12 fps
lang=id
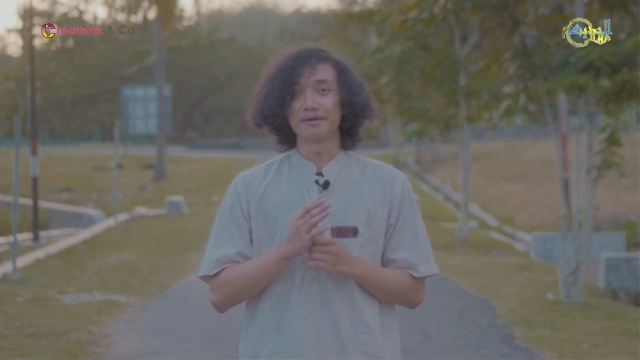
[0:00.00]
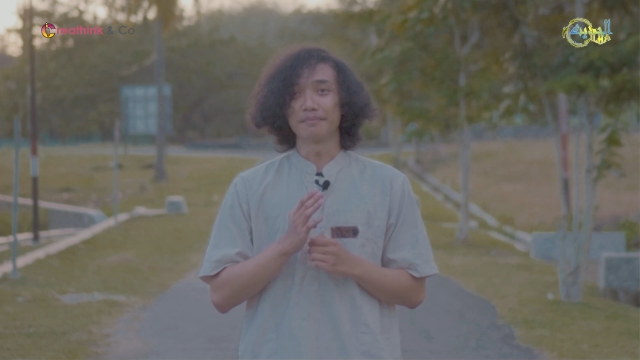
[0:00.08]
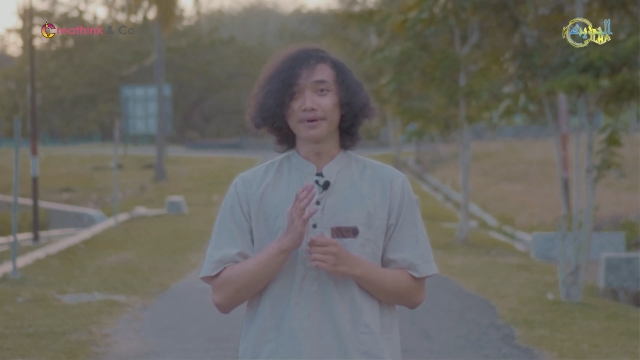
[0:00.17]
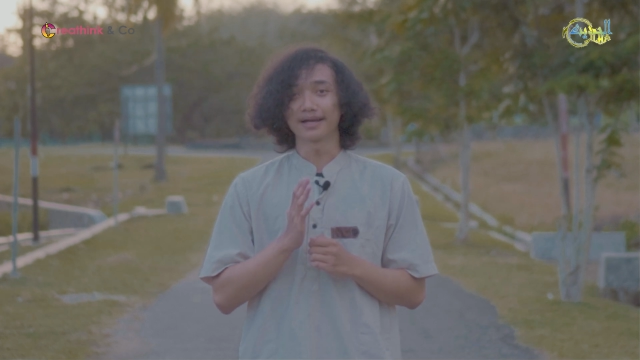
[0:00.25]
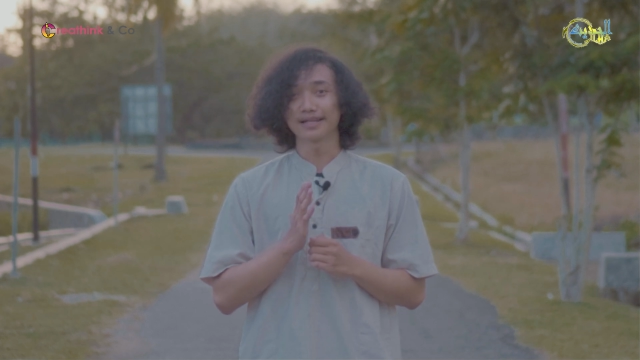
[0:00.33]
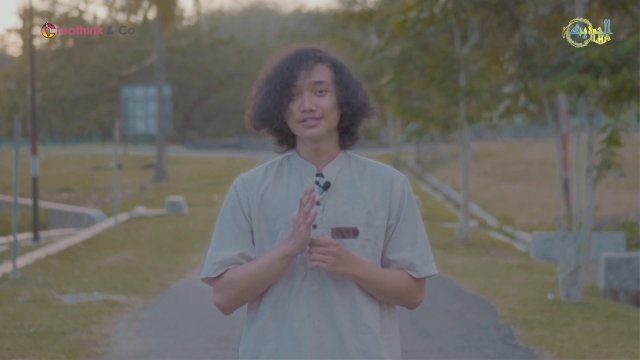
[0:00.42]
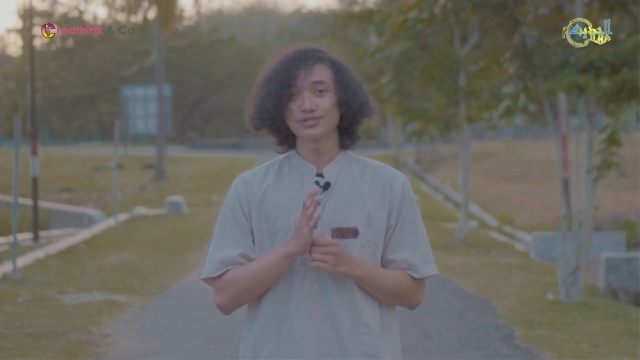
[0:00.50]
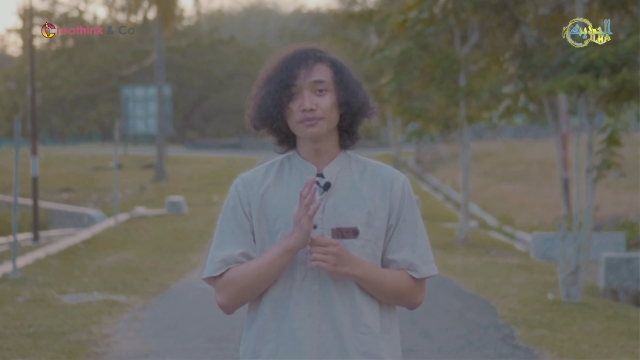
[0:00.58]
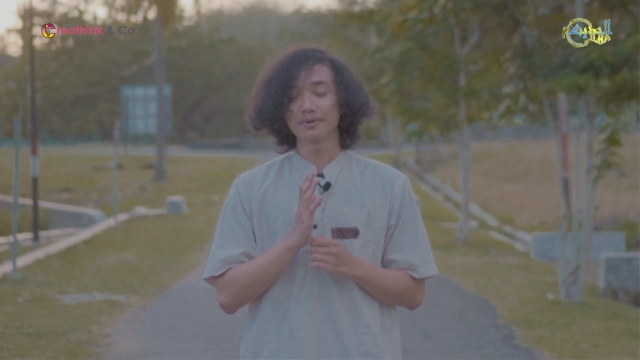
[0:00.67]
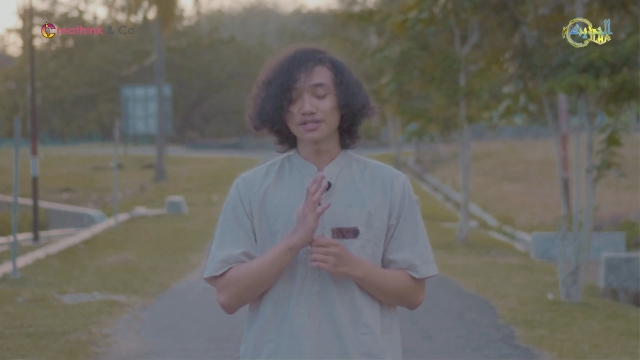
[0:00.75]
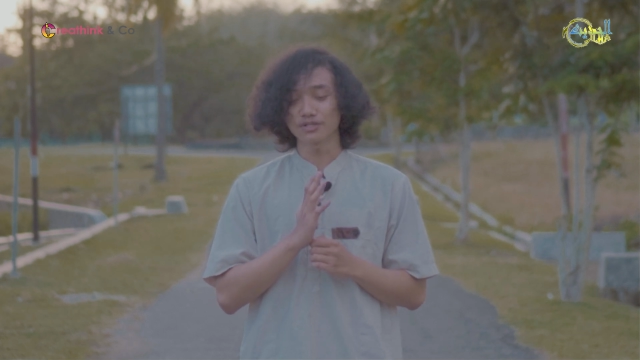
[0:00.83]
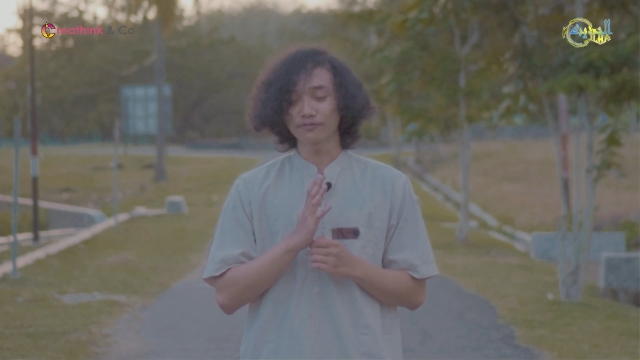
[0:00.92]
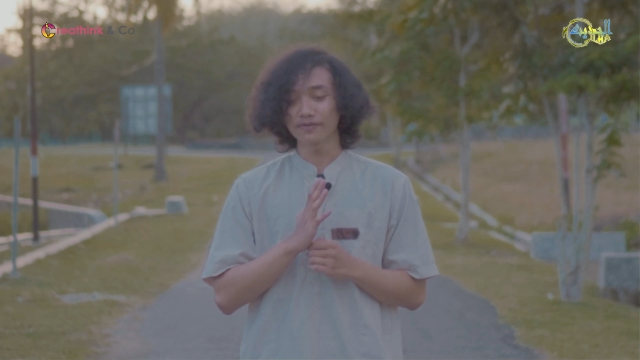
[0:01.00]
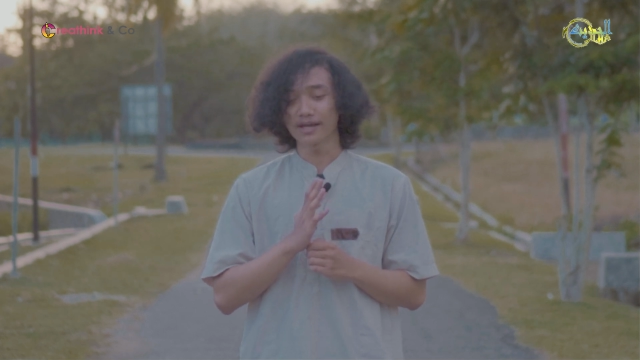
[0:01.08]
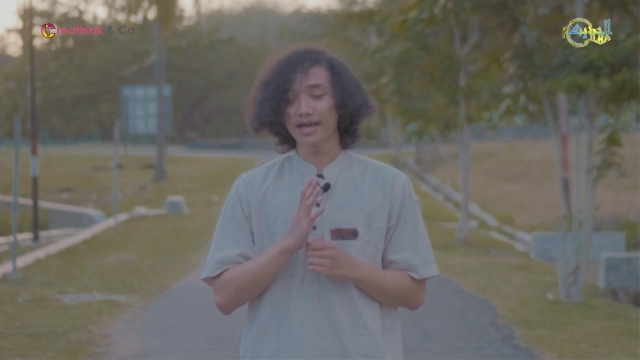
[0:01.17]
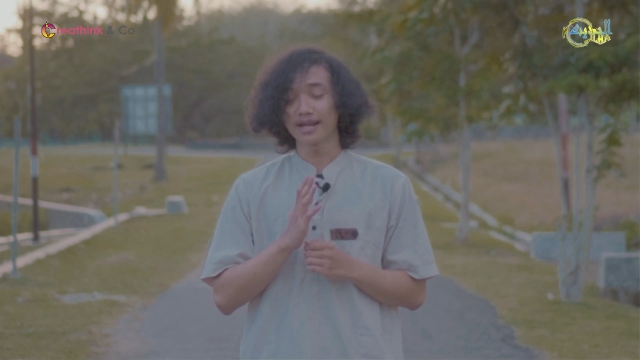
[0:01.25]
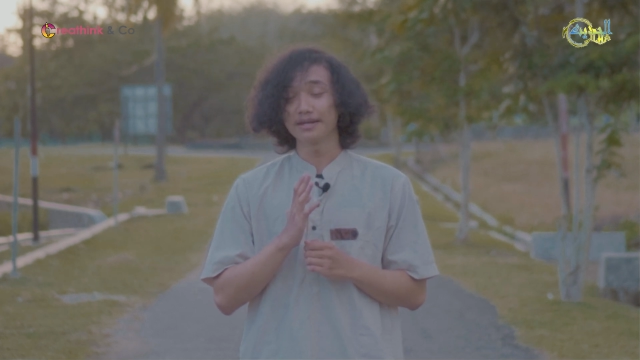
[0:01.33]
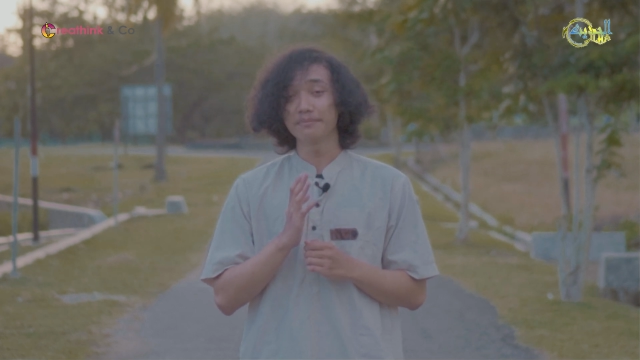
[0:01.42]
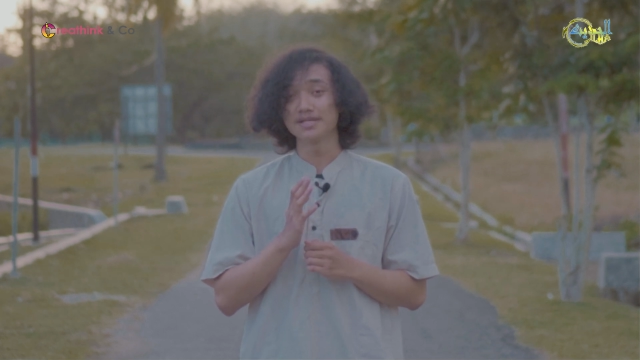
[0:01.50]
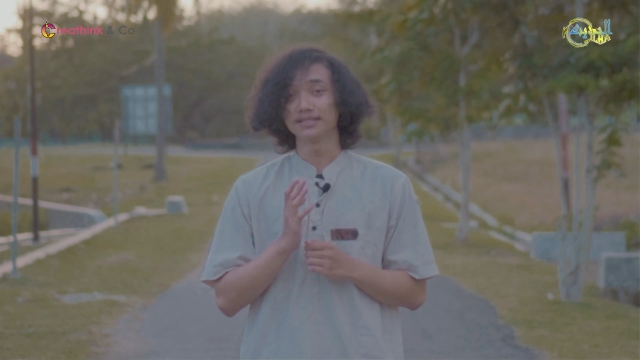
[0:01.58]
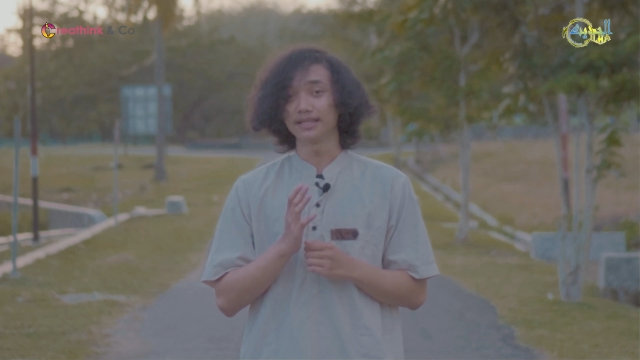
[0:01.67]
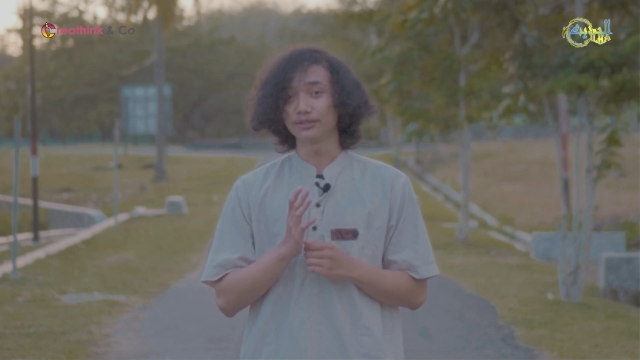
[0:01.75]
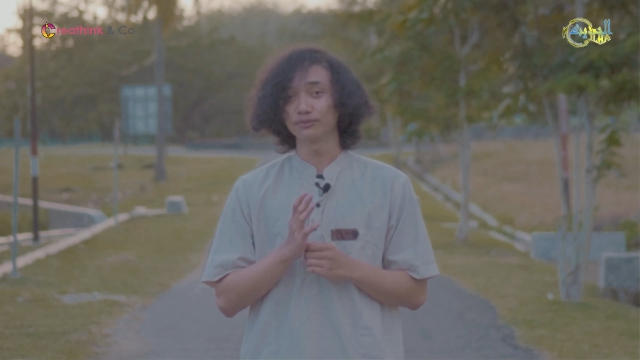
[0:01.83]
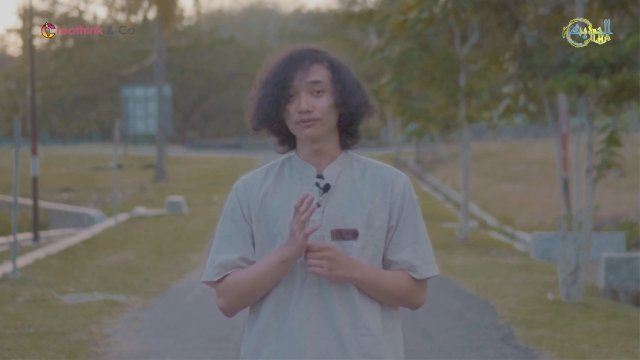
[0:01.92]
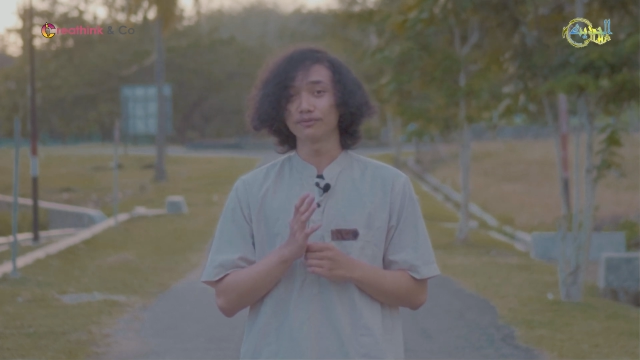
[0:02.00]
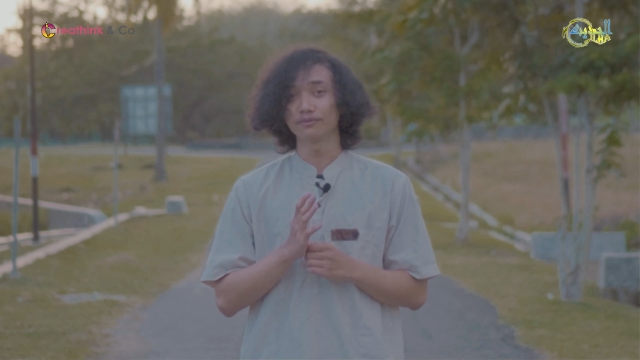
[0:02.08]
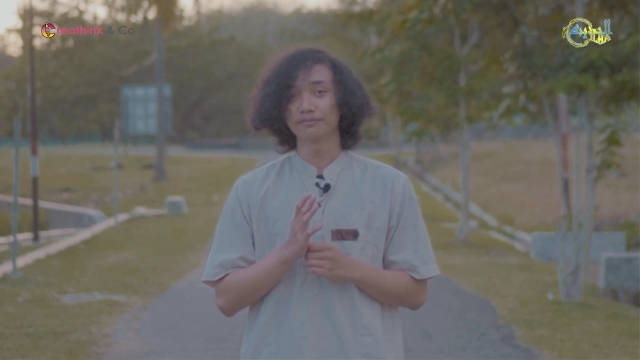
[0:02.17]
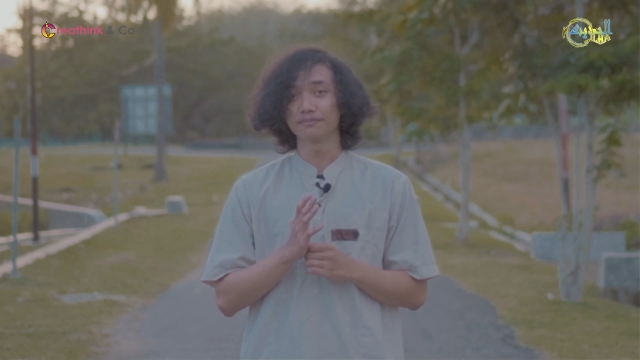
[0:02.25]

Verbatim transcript: maka jumlah soft yang ada di masjid itu